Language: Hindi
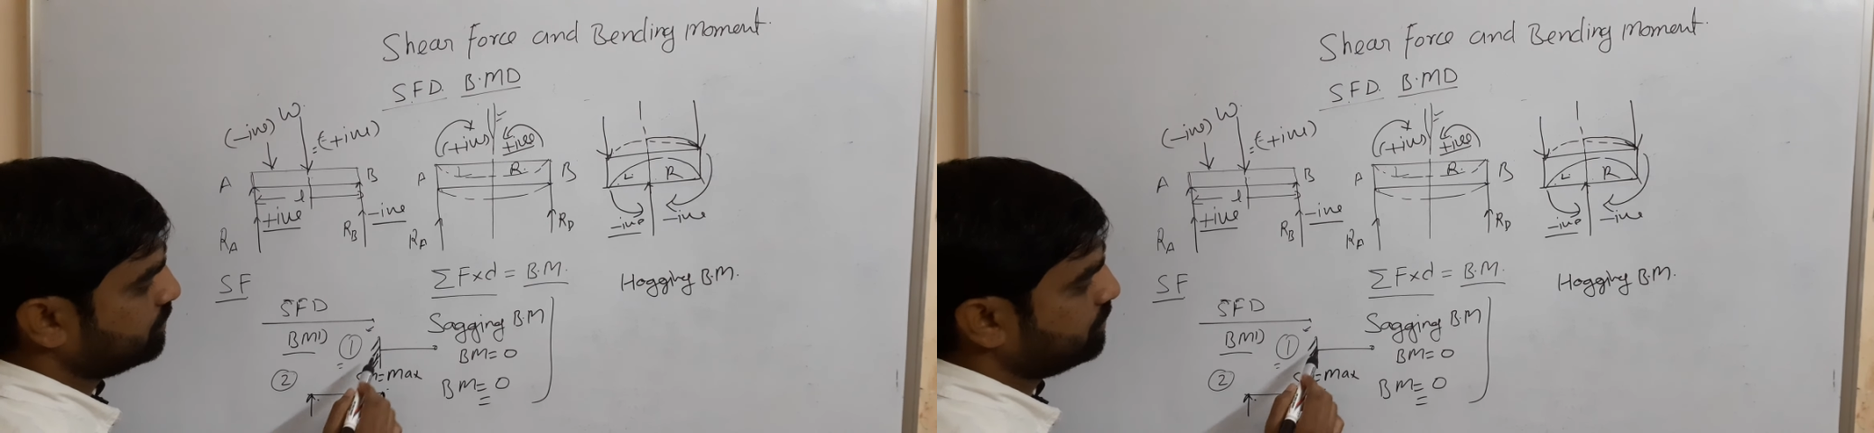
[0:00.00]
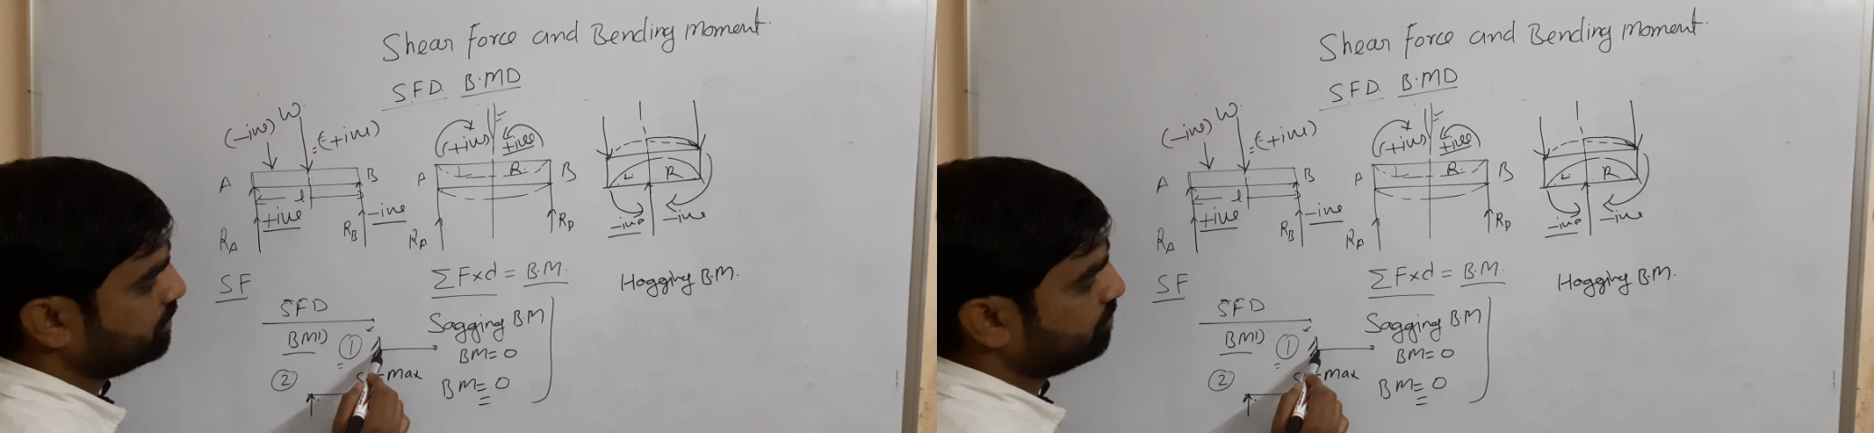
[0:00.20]

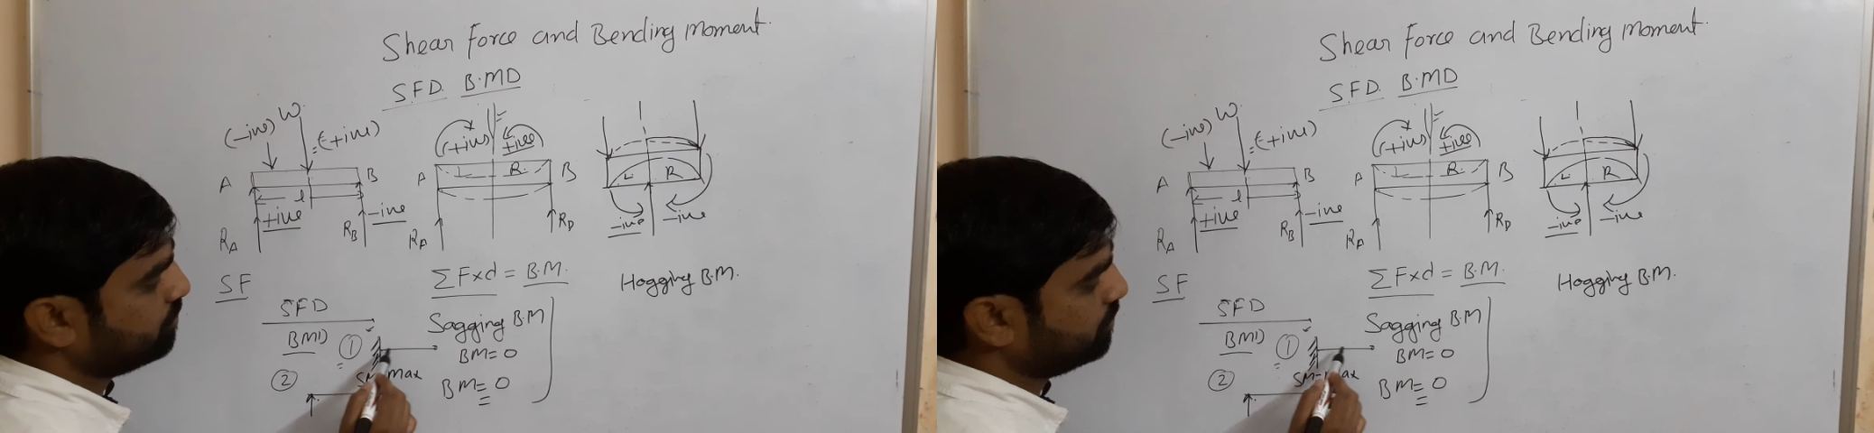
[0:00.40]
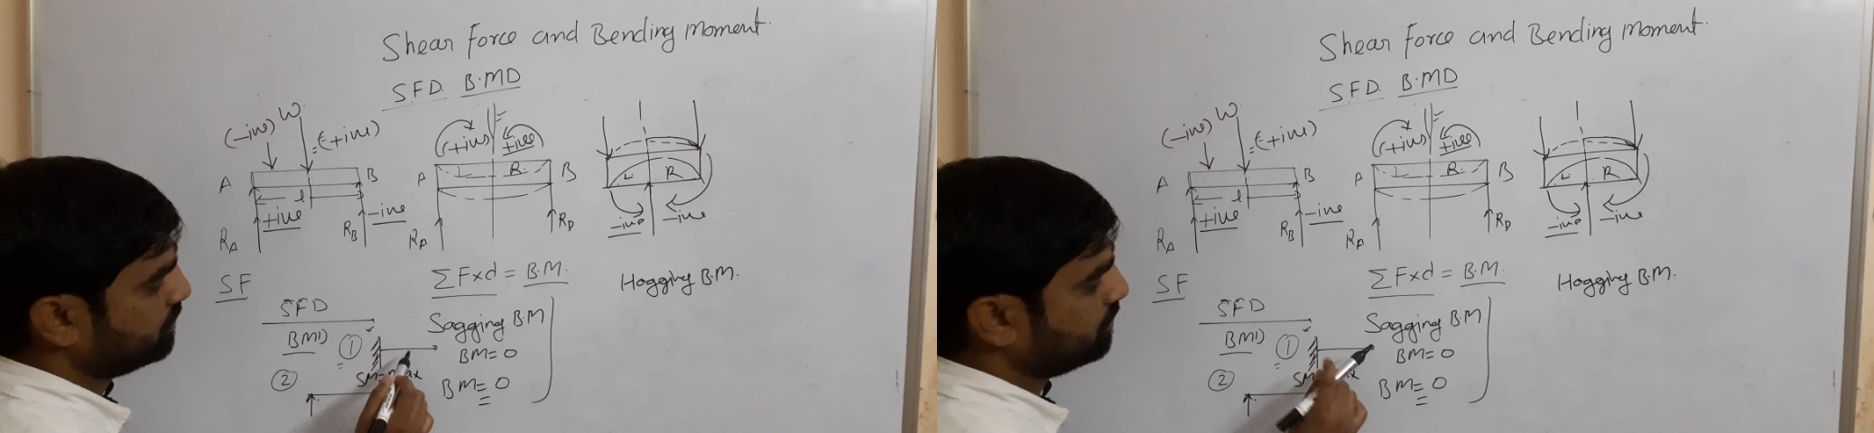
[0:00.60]
शेयर
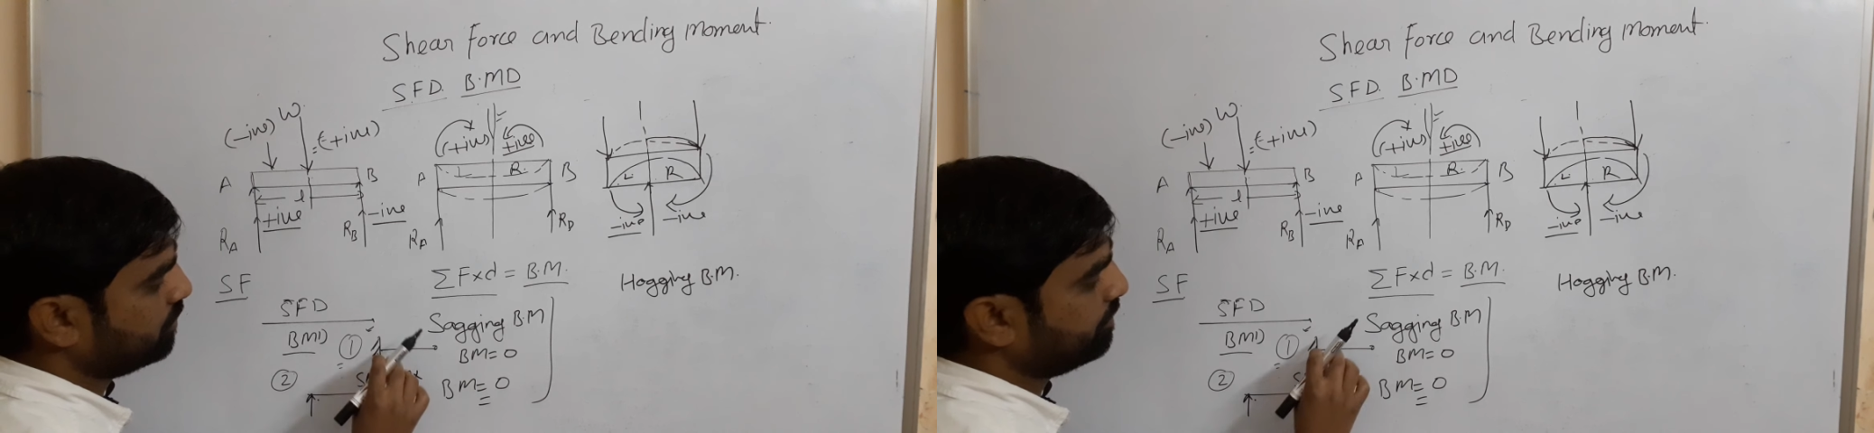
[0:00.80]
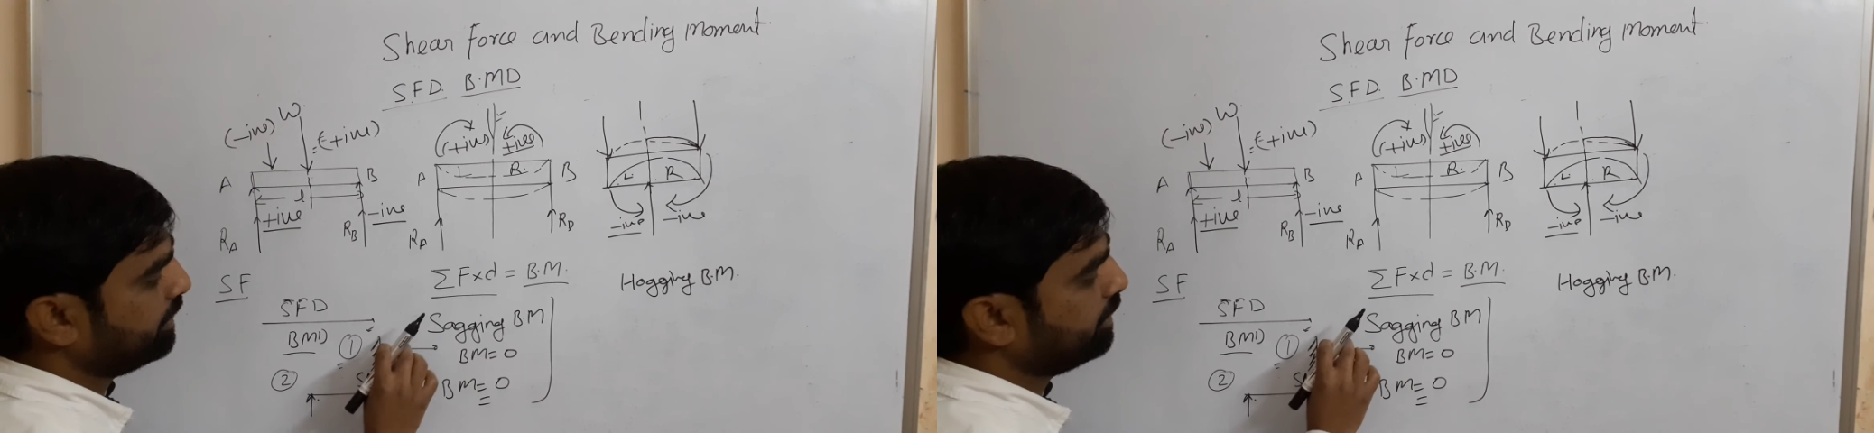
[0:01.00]
फोर्स
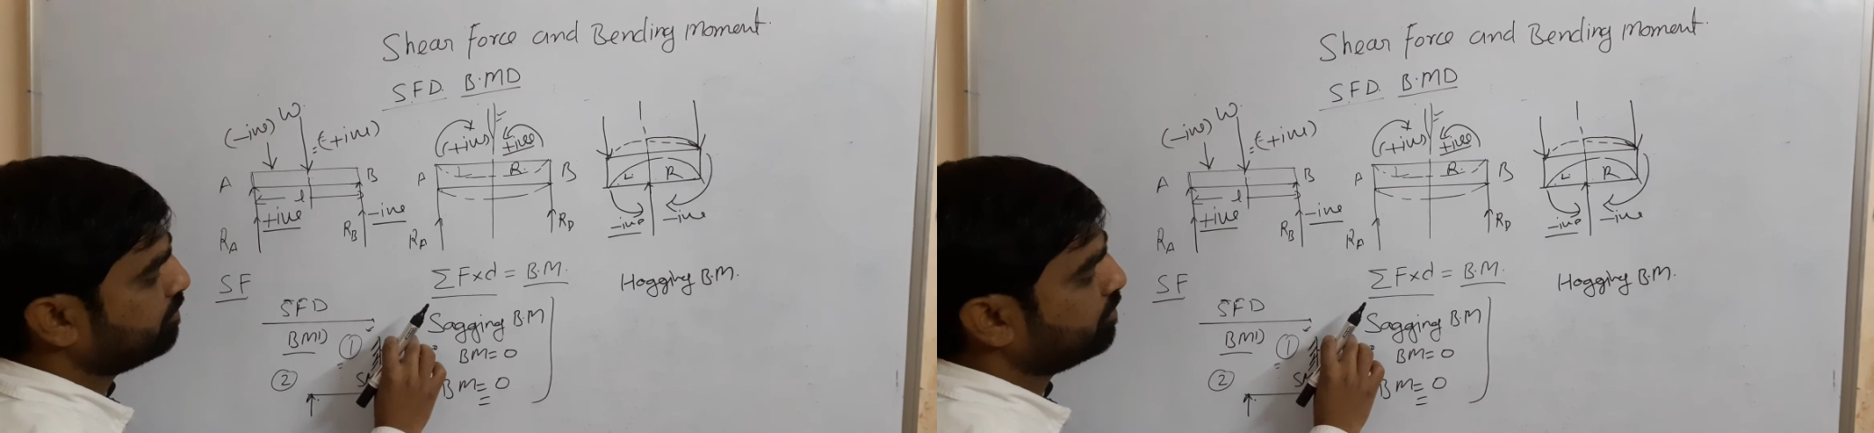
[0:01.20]
और बेंडिंग